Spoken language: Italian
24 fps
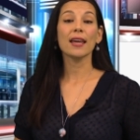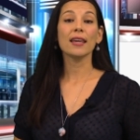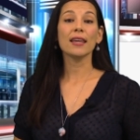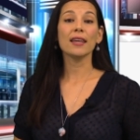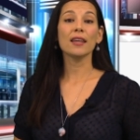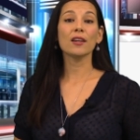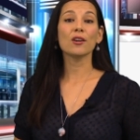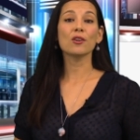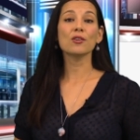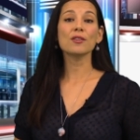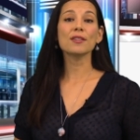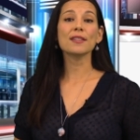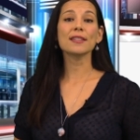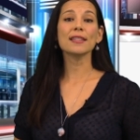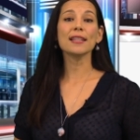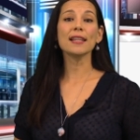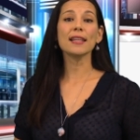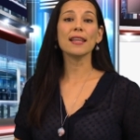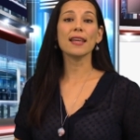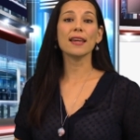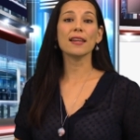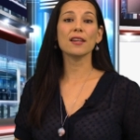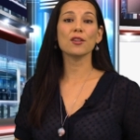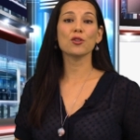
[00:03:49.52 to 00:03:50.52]
I
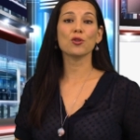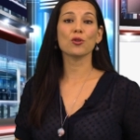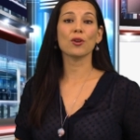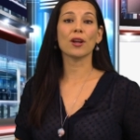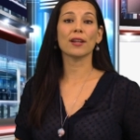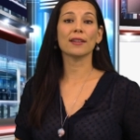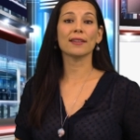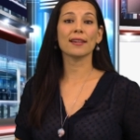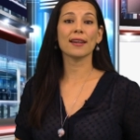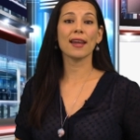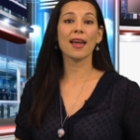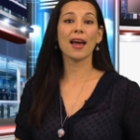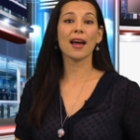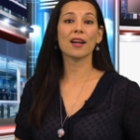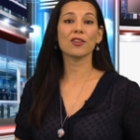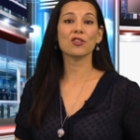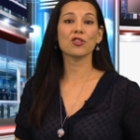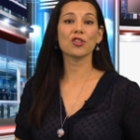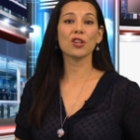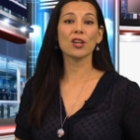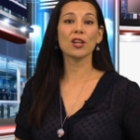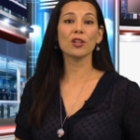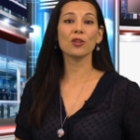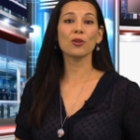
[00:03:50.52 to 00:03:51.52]
consiglieri sono Andrea
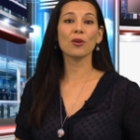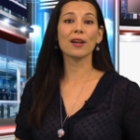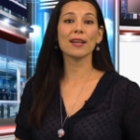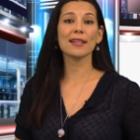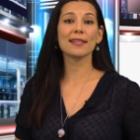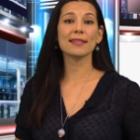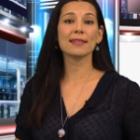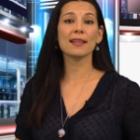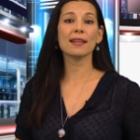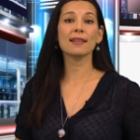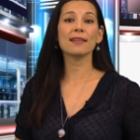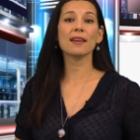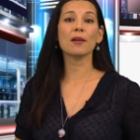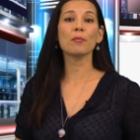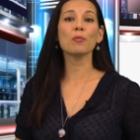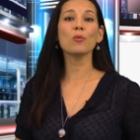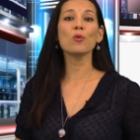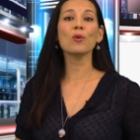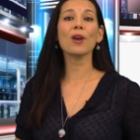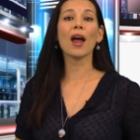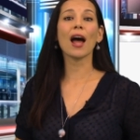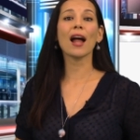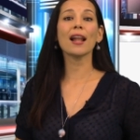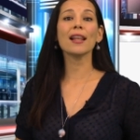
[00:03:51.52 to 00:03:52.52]
Aceto, Alessandra
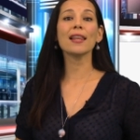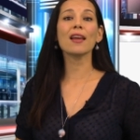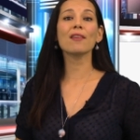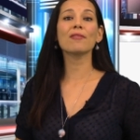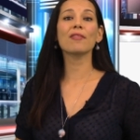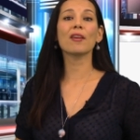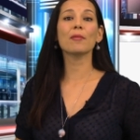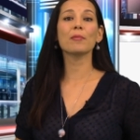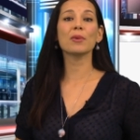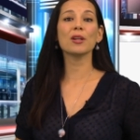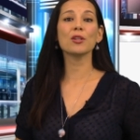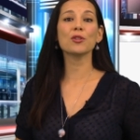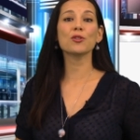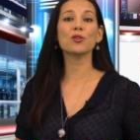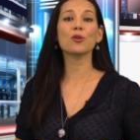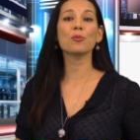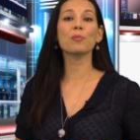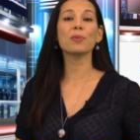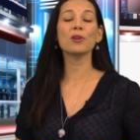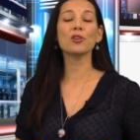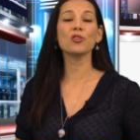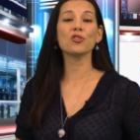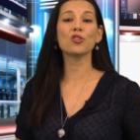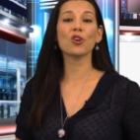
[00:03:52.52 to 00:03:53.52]
Muraglia,
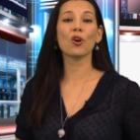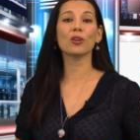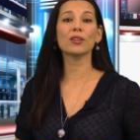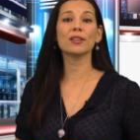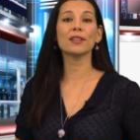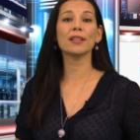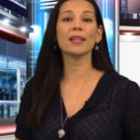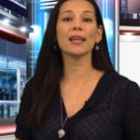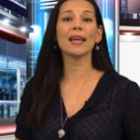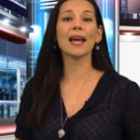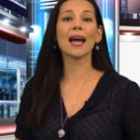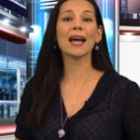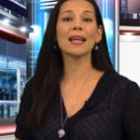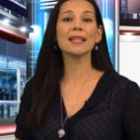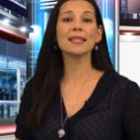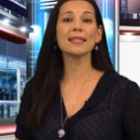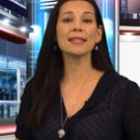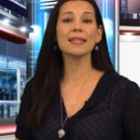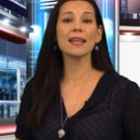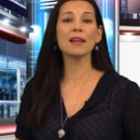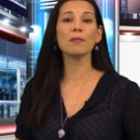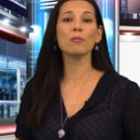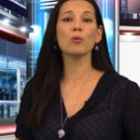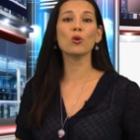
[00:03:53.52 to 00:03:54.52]
Fabrizio Prigiotti,
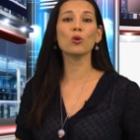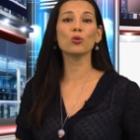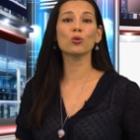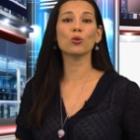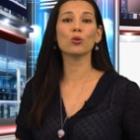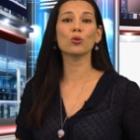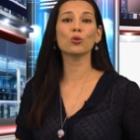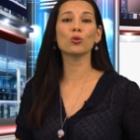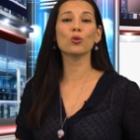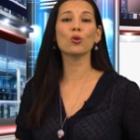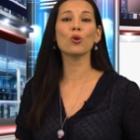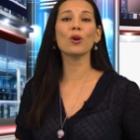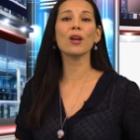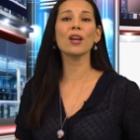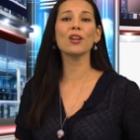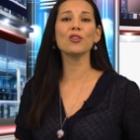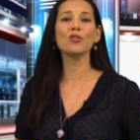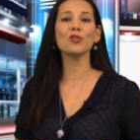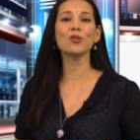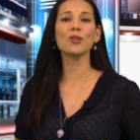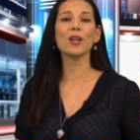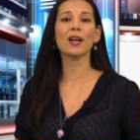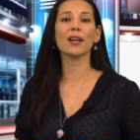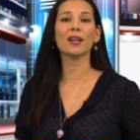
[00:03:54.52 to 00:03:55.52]
Anselmo Rotondo
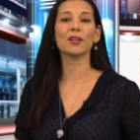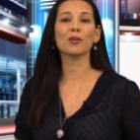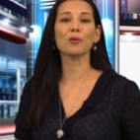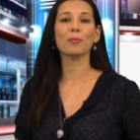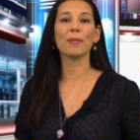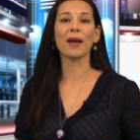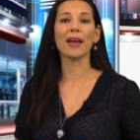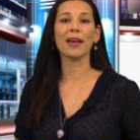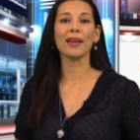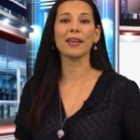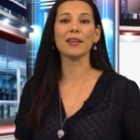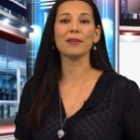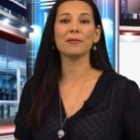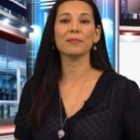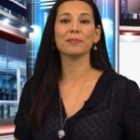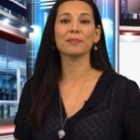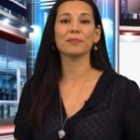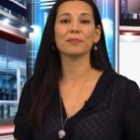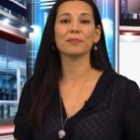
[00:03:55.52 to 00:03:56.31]
e Giuliana Tomei.